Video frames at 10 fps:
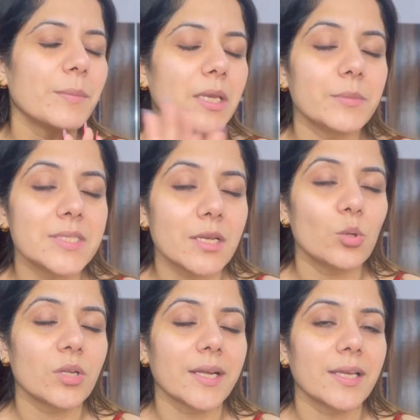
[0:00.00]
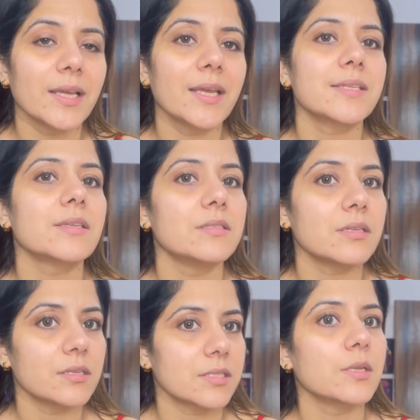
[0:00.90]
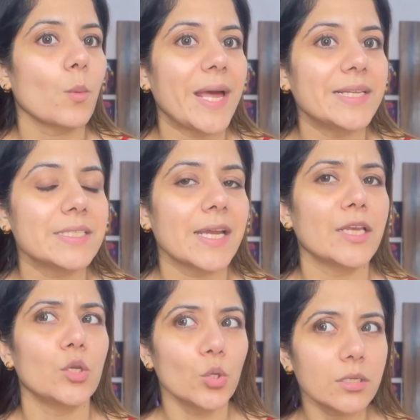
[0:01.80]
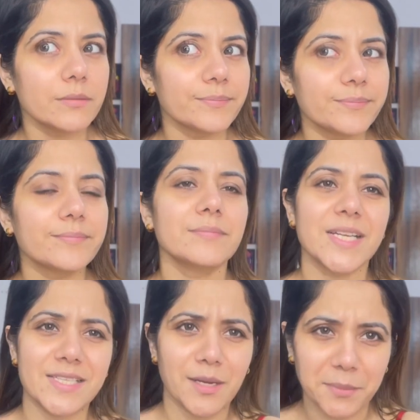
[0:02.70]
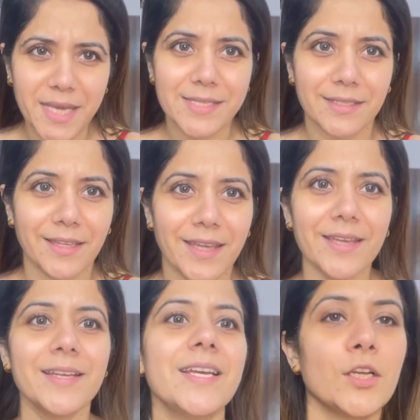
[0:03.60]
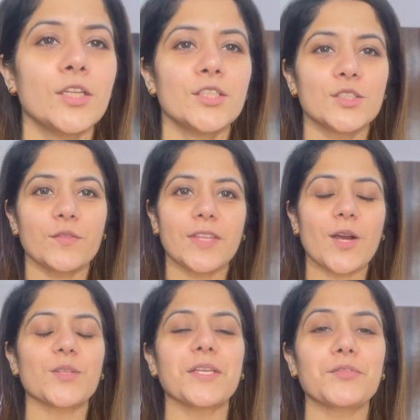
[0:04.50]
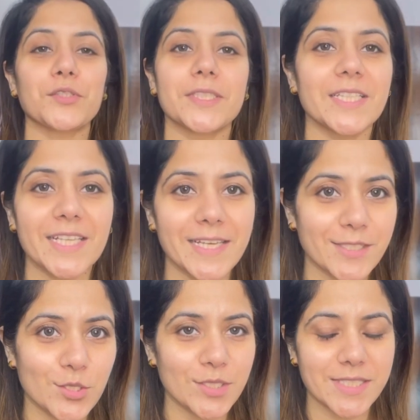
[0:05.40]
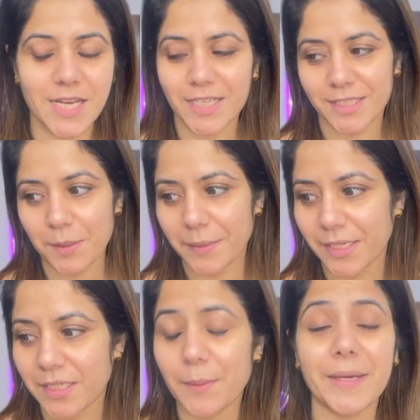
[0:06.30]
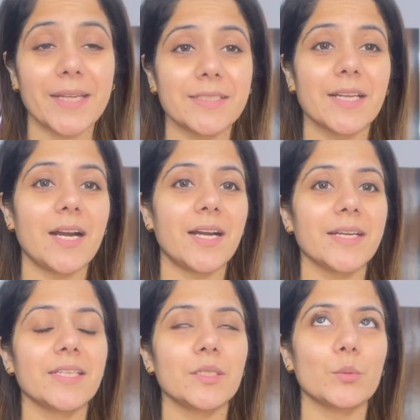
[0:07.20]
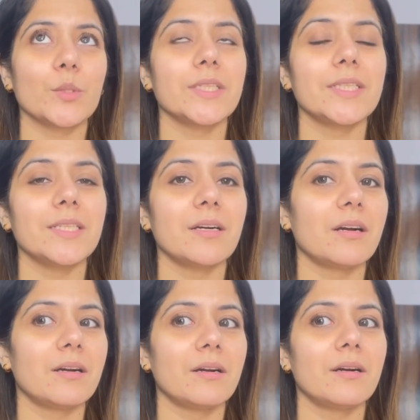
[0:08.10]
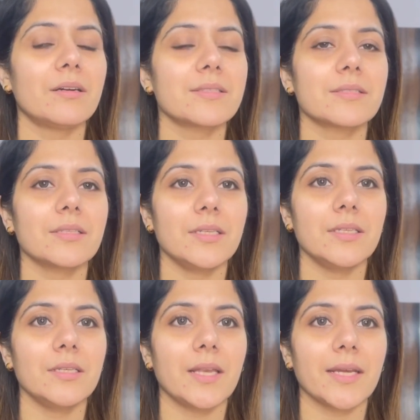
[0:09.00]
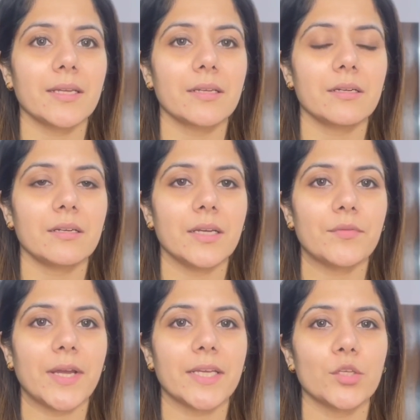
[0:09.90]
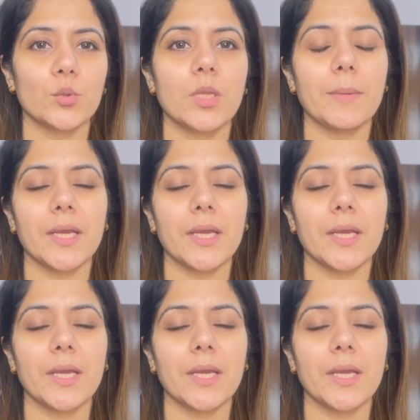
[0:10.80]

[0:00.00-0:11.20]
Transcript: ही मिनिमल सा लुक रखेंगे सिंस इट इज द लुक ऐसा हम कह सकते हैं सो विदाउट एनी फर्दर डिले लेट्स स्टार्ट द मेकअप एंड आई विल सी लाइक इफ आई कैन डू द